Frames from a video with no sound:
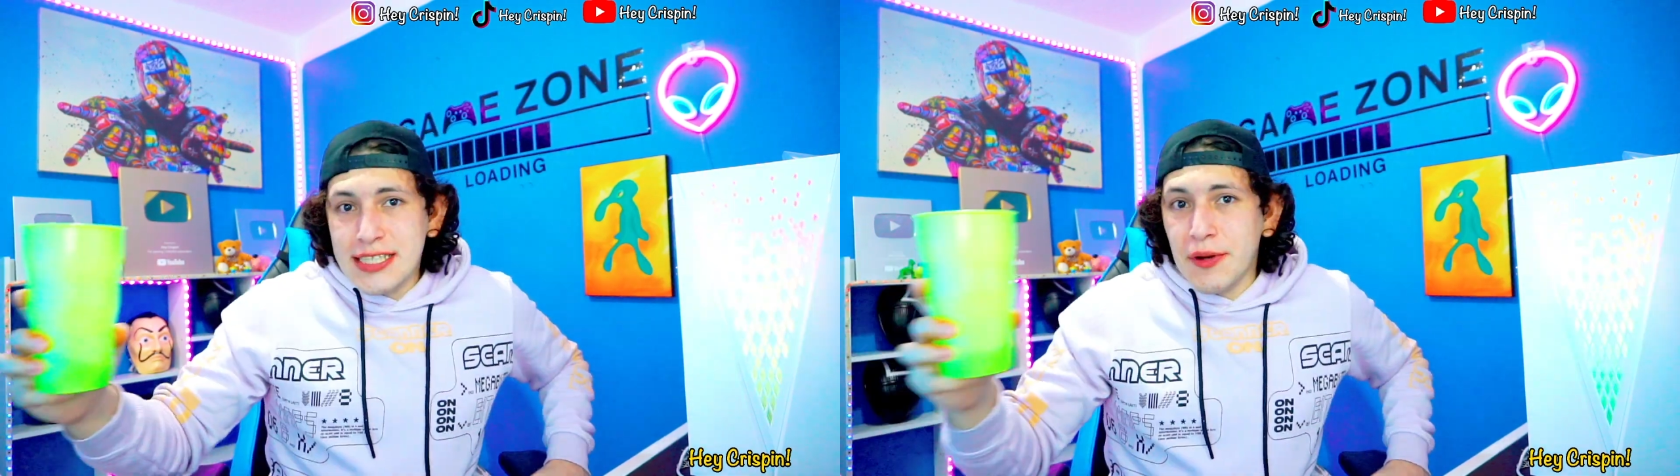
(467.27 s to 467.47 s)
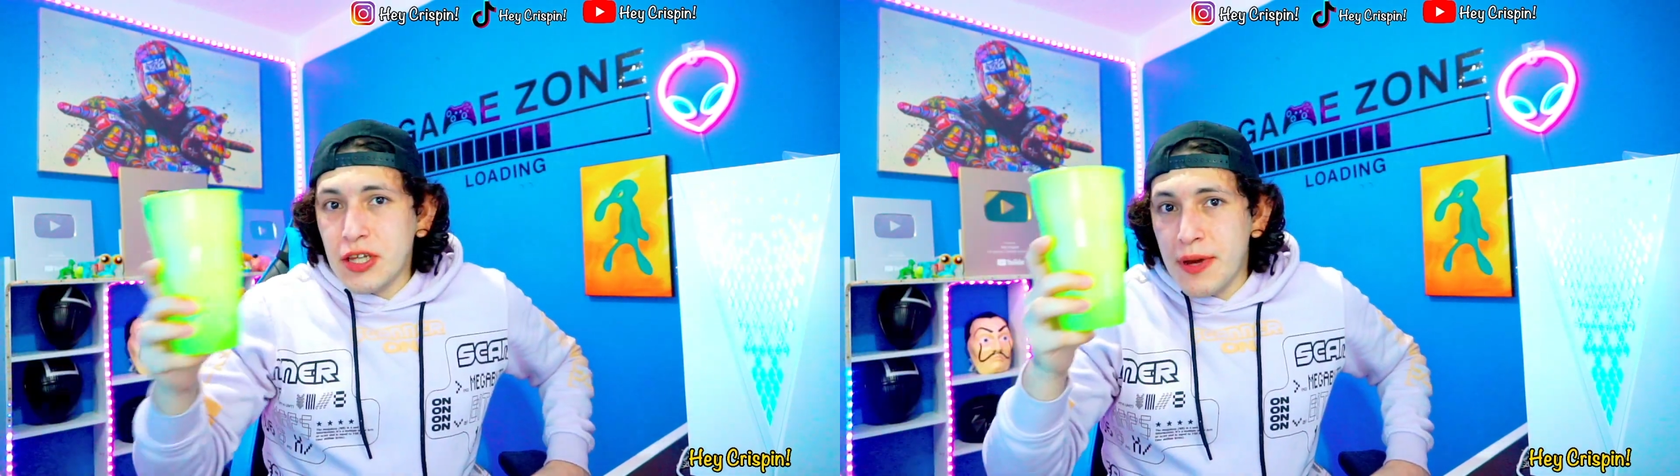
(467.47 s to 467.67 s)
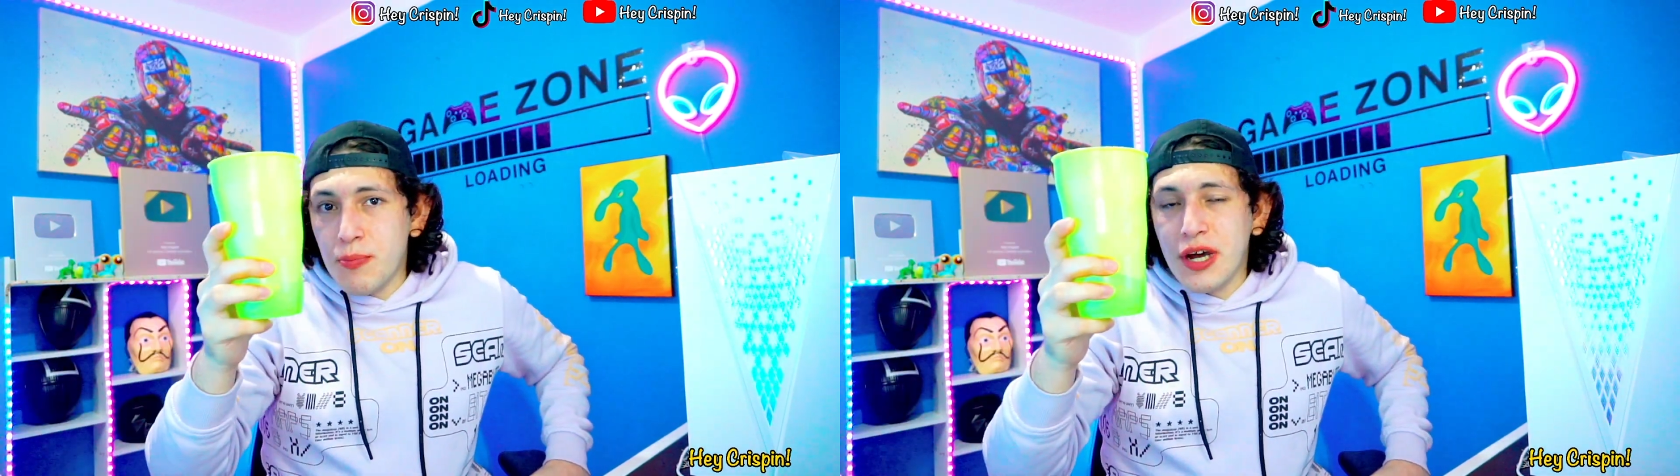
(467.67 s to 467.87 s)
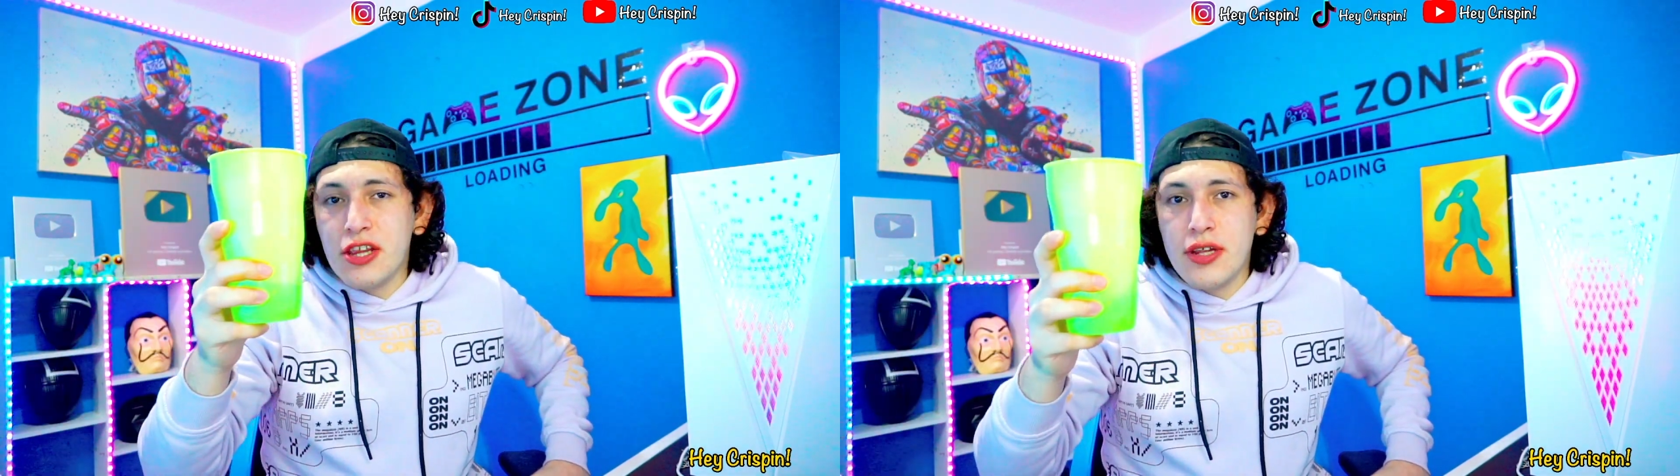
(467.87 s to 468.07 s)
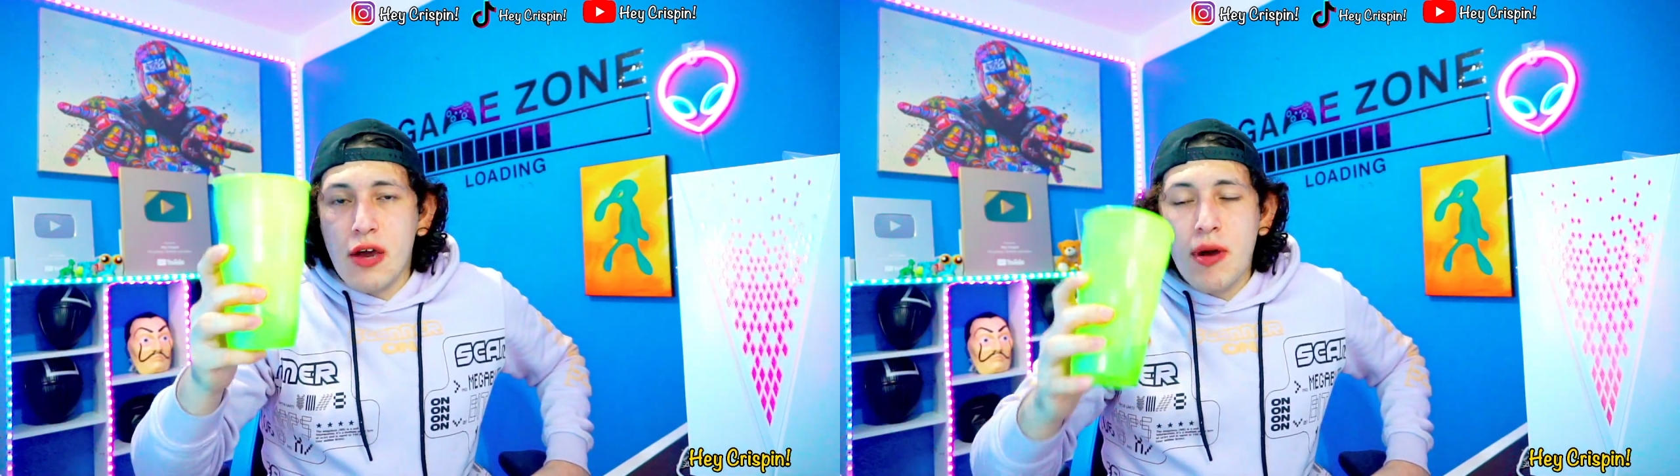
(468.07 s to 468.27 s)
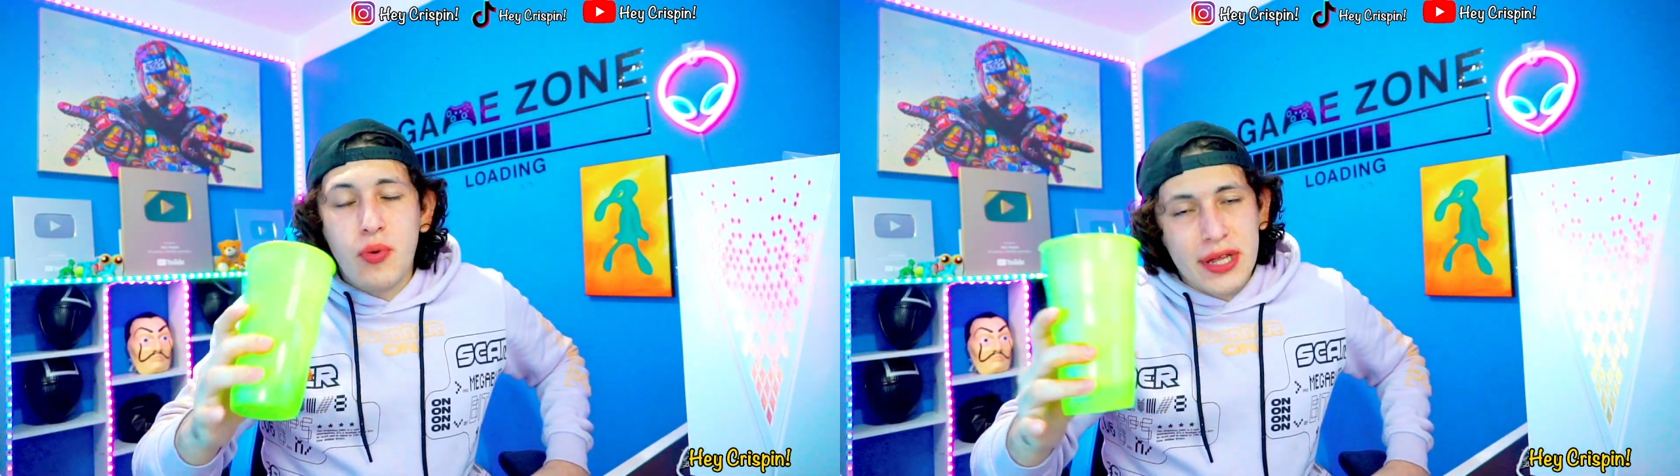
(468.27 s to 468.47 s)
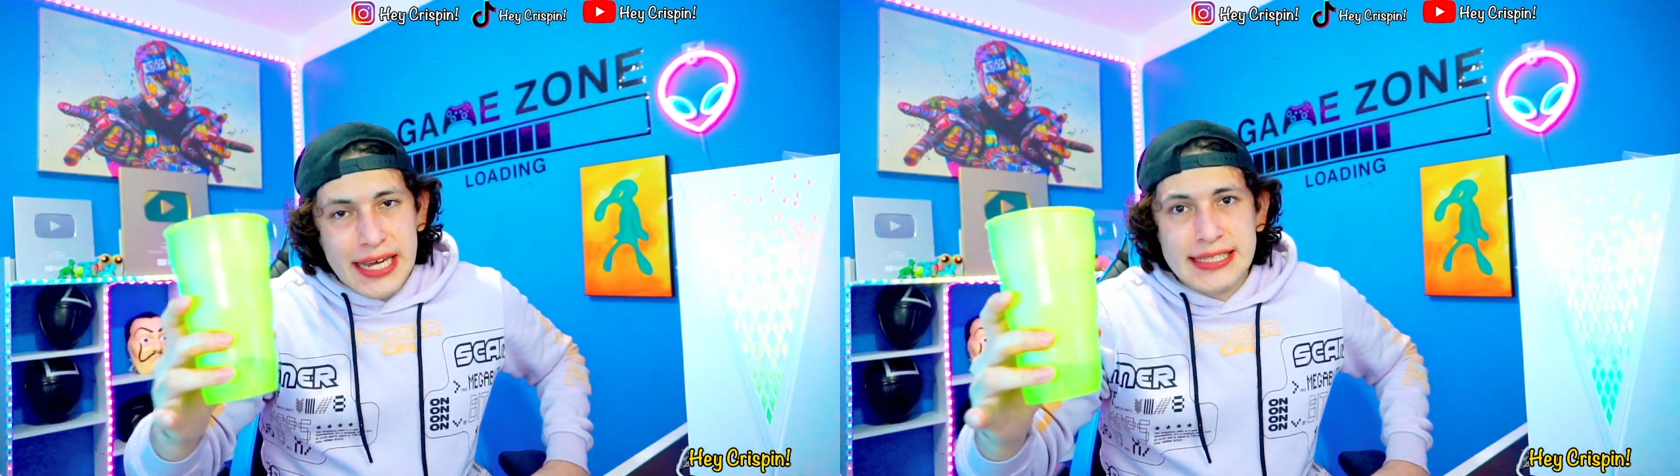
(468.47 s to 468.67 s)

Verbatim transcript: sí voy a tomar un poquito de agua porque